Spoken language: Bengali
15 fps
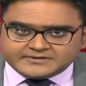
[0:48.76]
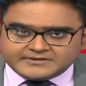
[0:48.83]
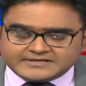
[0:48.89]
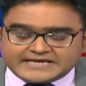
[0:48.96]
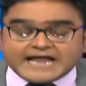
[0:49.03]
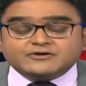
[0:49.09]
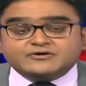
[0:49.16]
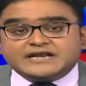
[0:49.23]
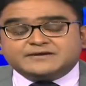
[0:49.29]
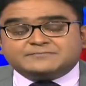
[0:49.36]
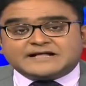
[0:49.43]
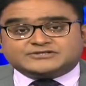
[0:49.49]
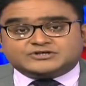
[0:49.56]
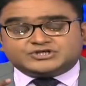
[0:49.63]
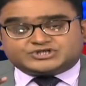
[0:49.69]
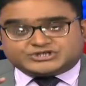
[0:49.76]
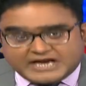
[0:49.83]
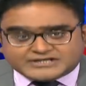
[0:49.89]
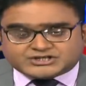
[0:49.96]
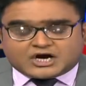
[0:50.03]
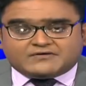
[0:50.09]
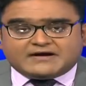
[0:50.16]
কেন নির্বাচন
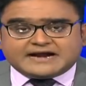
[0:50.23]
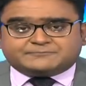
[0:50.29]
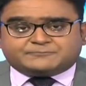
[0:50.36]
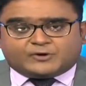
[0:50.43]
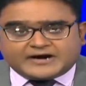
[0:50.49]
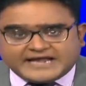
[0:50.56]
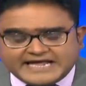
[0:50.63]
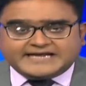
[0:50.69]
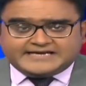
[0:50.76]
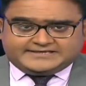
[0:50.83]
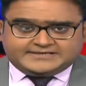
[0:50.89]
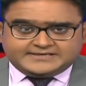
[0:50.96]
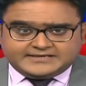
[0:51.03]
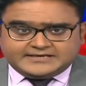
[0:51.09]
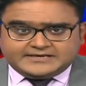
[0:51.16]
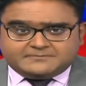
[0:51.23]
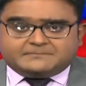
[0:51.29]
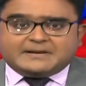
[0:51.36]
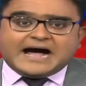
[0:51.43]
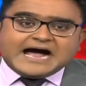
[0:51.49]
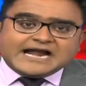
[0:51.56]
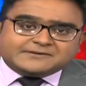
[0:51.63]
শেষ হওয়ার পরেই
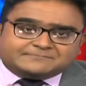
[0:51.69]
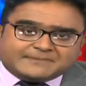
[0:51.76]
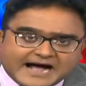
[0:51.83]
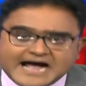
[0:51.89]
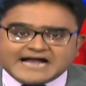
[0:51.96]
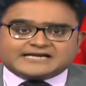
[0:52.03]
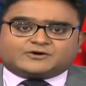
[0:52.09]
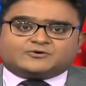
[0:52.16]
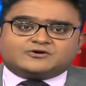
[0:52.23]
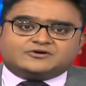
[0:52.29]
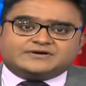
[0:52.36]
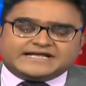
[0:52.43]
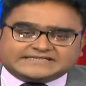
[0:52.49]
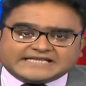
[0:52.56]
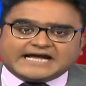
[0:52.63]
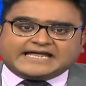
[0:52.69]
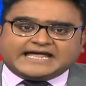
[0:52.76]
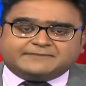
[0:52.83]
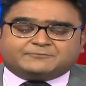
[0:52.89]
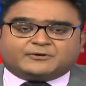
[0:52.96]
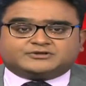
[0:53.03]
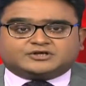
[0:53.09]
বারবার কোনো
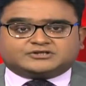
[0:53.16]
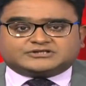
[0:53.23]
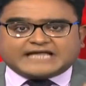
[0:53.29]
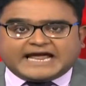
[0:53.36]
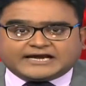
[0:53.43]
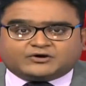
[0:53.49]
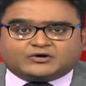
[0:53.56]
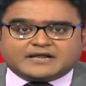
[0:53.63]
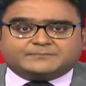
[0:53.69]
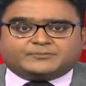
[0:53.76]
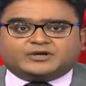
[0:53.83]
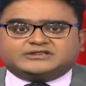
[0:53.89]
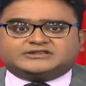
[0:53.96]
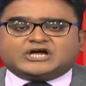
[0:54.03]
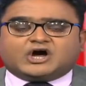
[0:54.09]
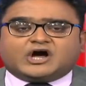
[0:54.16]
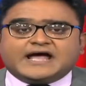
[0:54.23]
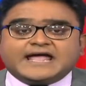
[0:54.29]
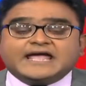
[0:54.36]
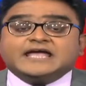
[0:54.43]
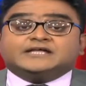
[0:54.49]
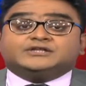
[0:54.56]
নেতাকে পদত্যাগ করে বলতে
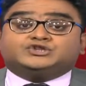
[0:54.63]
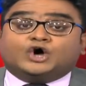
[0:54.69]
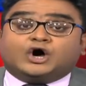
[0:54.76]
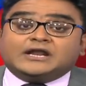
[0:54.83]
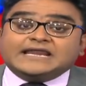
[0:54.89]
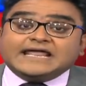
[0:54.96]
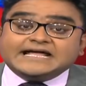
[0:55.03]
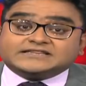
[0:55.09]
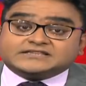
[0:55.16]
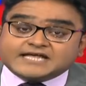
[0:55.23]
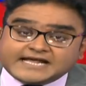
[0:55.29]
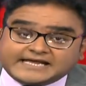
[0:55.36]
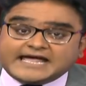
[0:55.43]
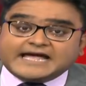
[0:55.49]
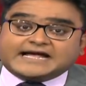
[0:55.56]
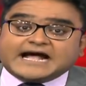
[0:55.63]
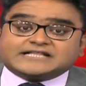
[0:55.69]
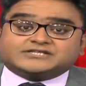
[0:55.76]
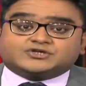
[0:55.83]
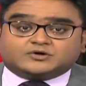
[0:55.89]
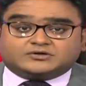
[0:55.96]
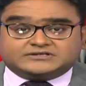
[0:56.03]
হয় দলে থেকে
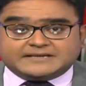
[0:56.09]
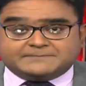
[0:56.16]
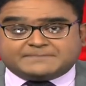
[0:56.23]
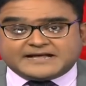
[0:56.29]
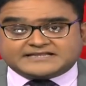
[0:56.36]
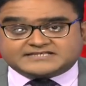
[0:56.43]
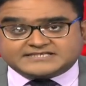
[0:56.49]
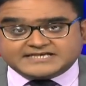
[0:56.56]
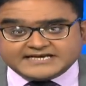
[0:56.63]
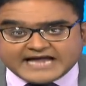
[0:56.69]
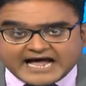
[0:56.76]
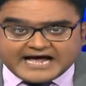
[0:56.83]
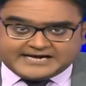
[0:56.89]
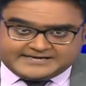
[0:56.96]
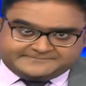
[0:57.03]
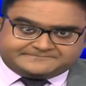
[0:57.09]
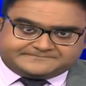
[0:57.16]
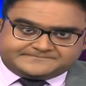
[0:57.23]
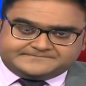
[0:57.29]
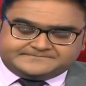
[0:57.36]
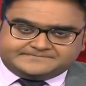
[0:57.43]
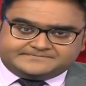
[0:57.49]
কাজ করতে পারছি না
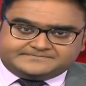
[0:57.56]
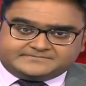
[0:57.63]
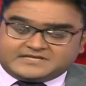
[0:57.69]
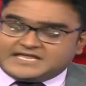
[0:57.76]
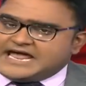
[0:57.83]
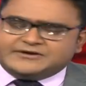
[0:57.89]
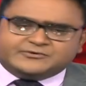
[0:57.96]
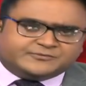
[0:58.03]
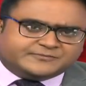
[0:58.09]
কেন